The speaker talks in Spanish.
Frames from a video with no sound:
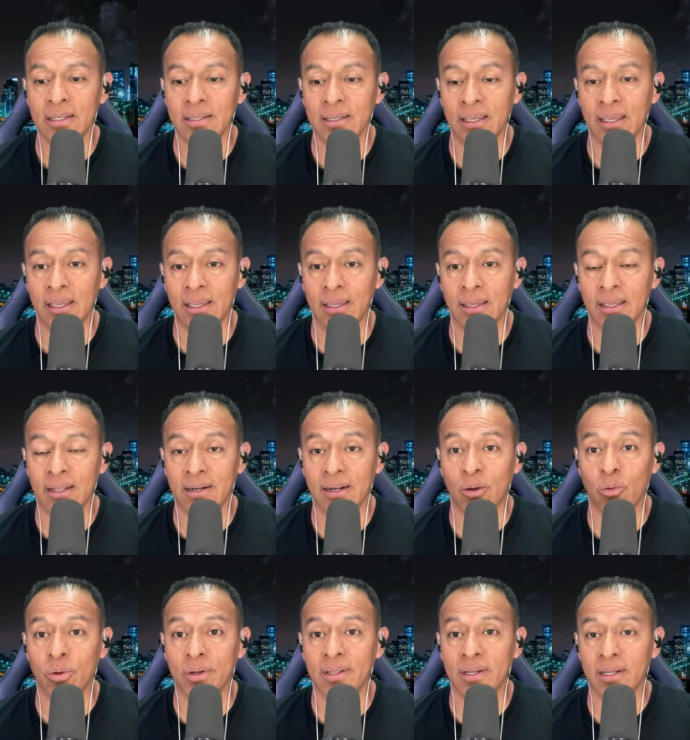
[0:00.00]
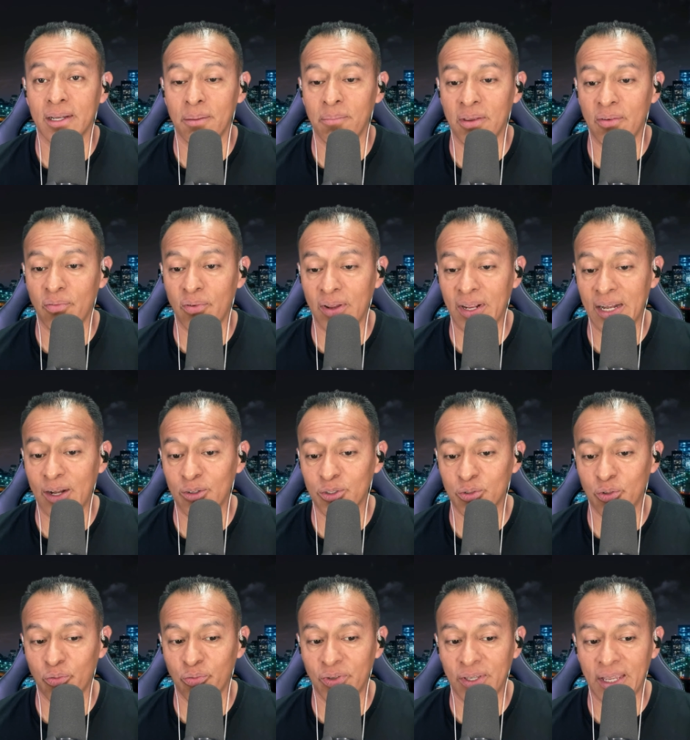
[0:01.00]
Eh, recuerden que mi
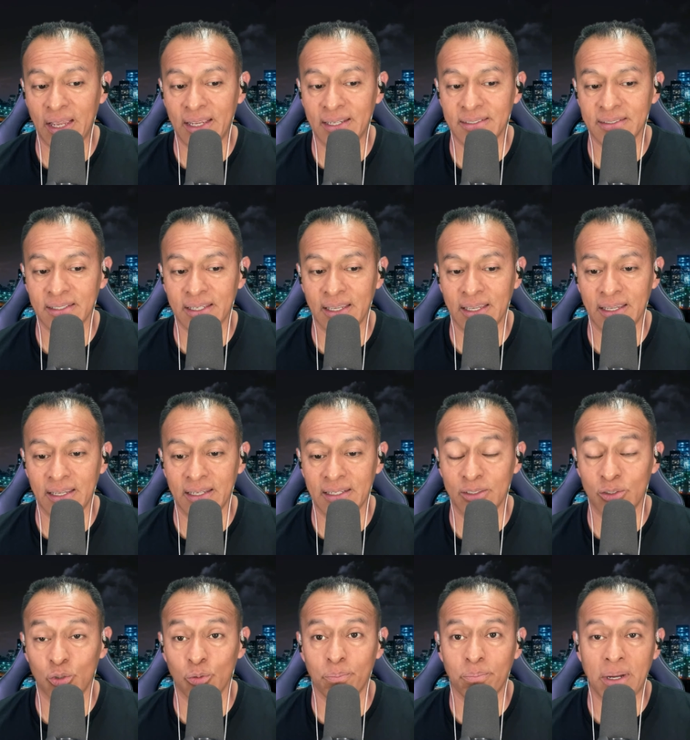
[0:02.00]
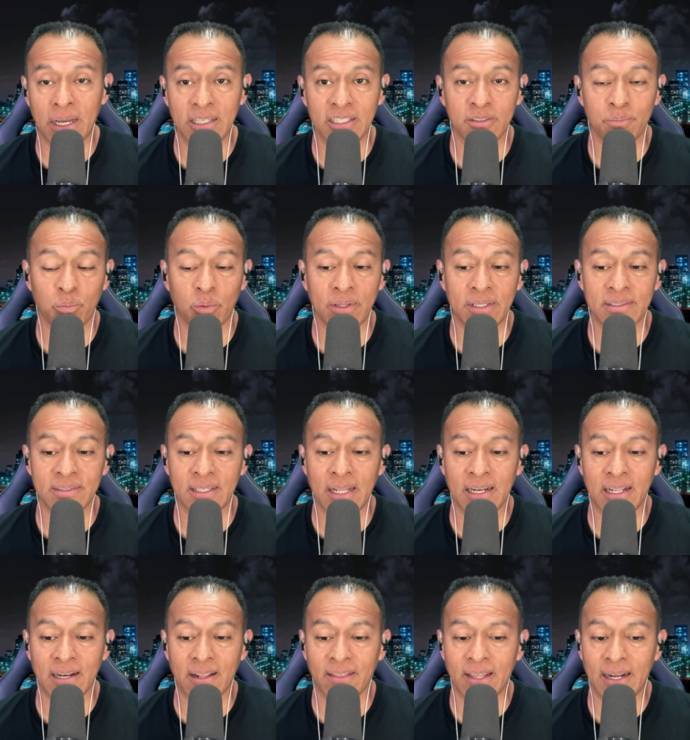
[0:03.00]
filosofía es que en su país pueden
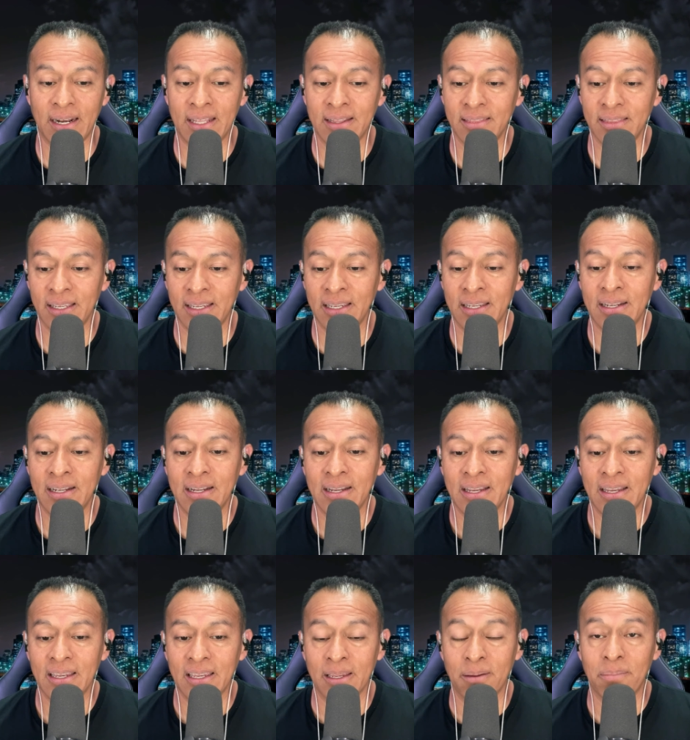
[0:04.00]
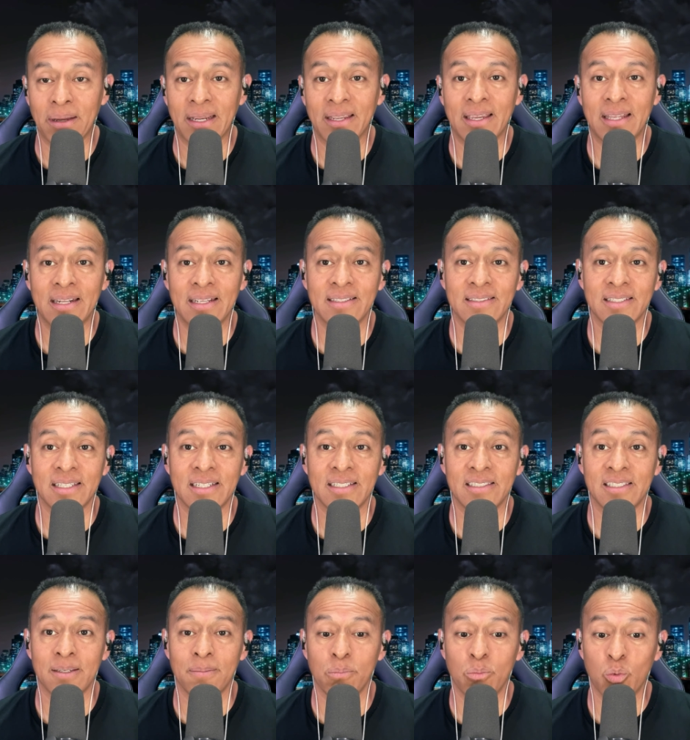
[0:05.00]
salir adelante. Imagínense
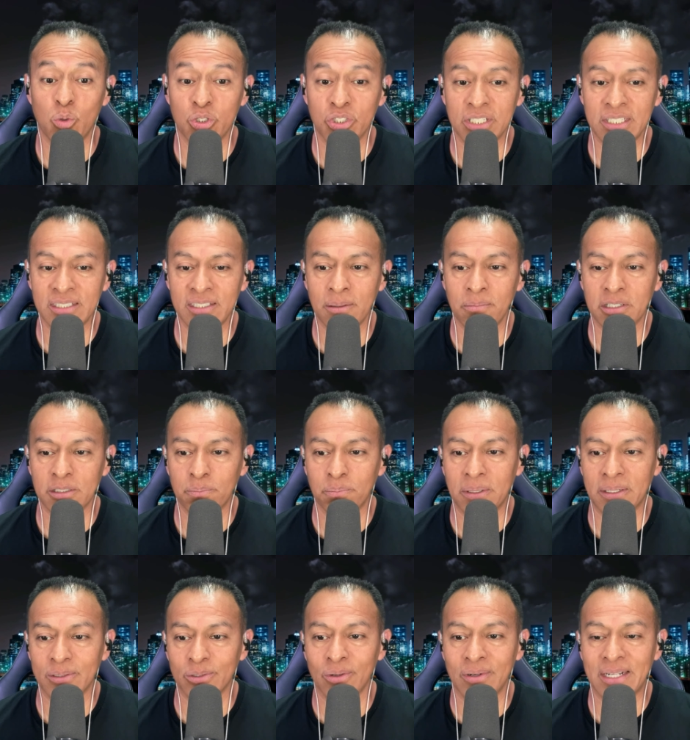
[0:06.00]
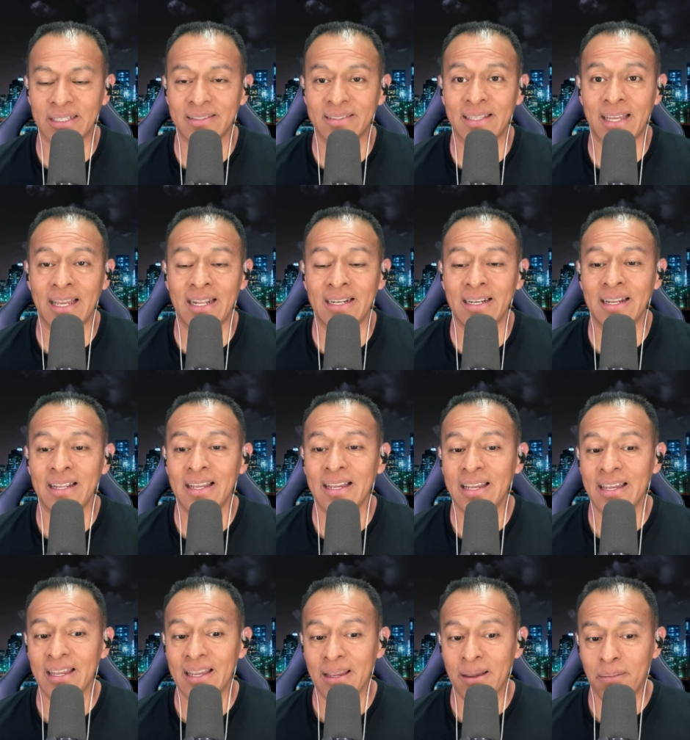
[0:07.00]
si muchísimas personas dan
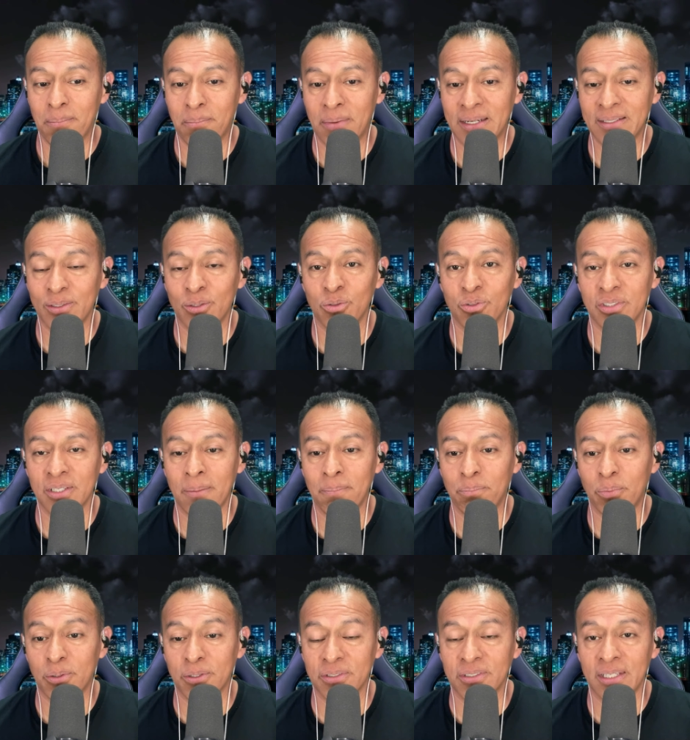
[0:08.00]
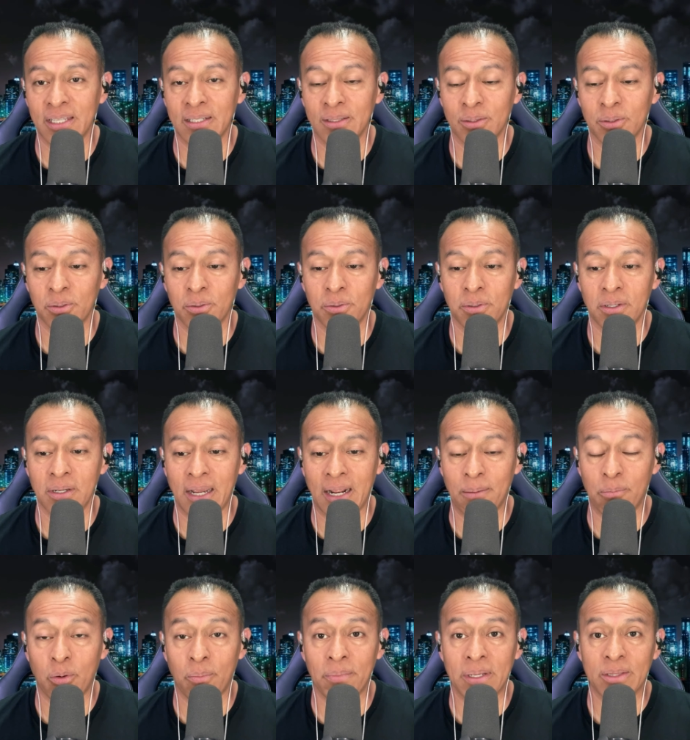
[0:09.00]
más de un 100% al
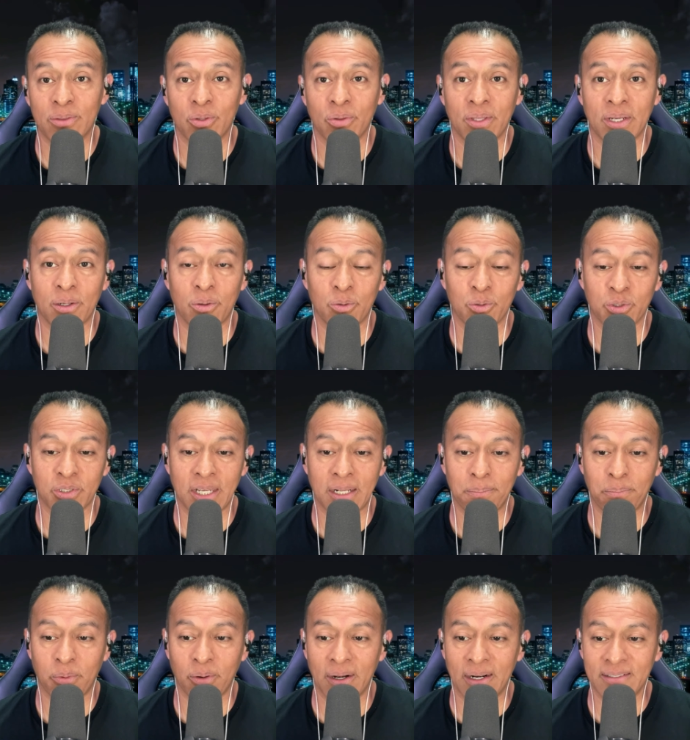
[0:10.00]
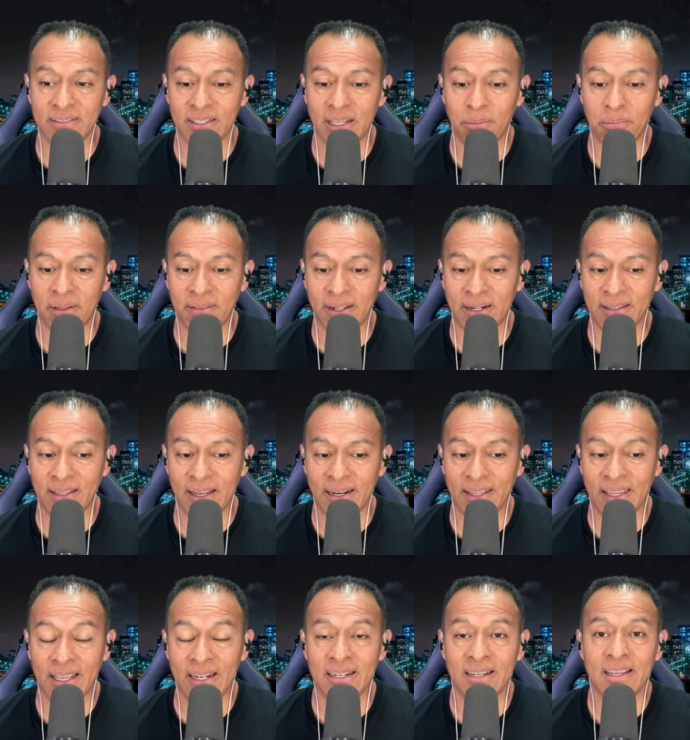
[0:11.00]
momento de cruzar por la selva del
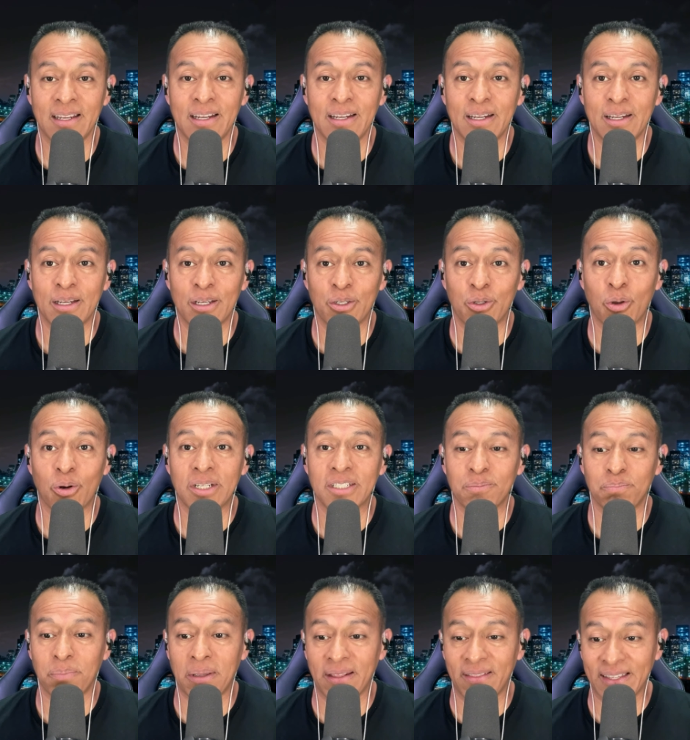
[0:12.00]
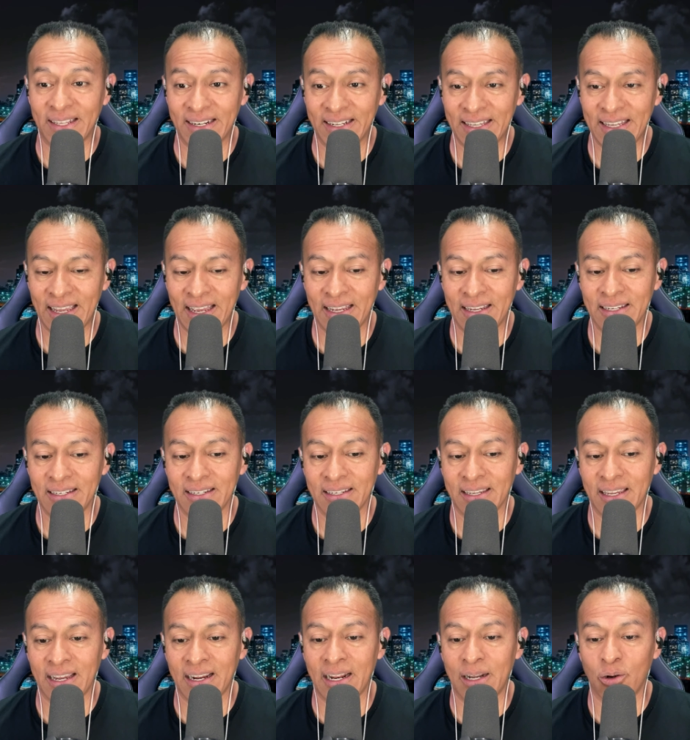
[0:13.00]
Darién. Yo les pediría
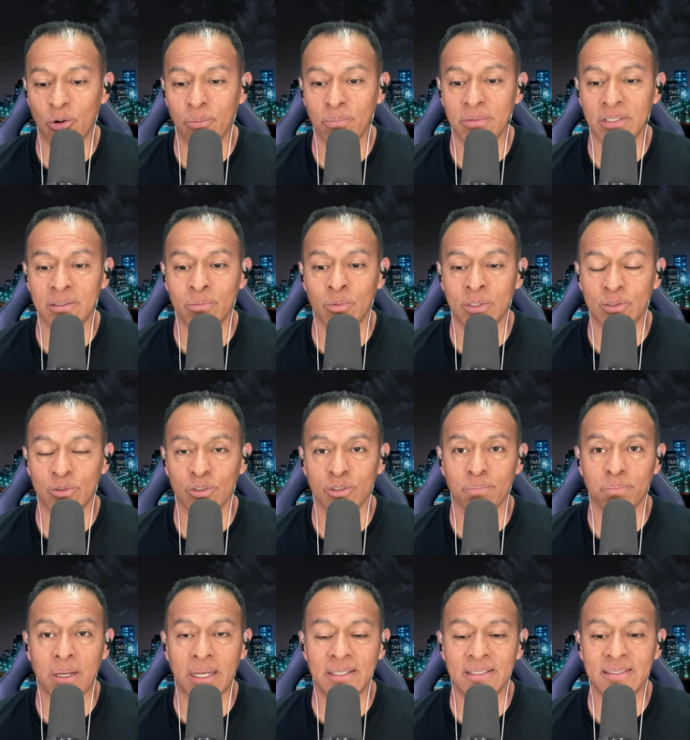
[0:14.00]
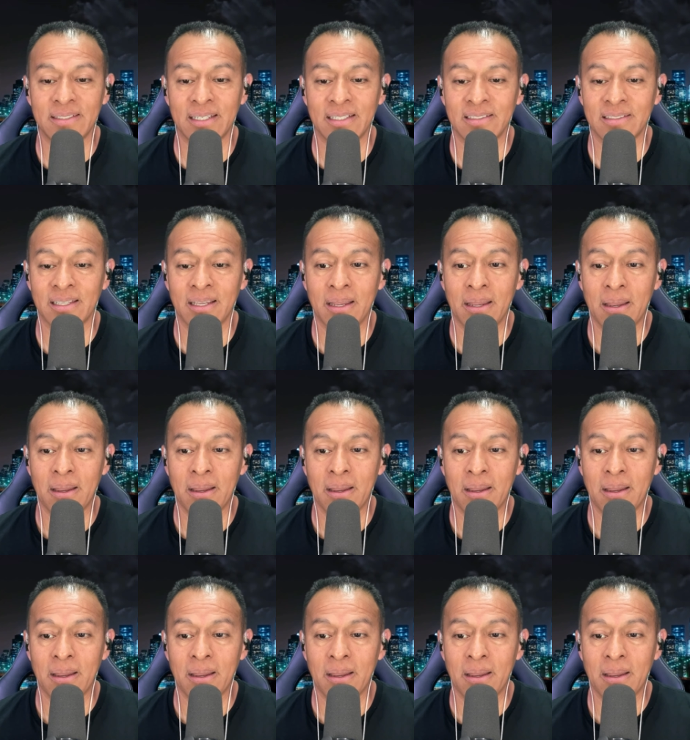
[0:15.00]
que hagan lo mismo en sus países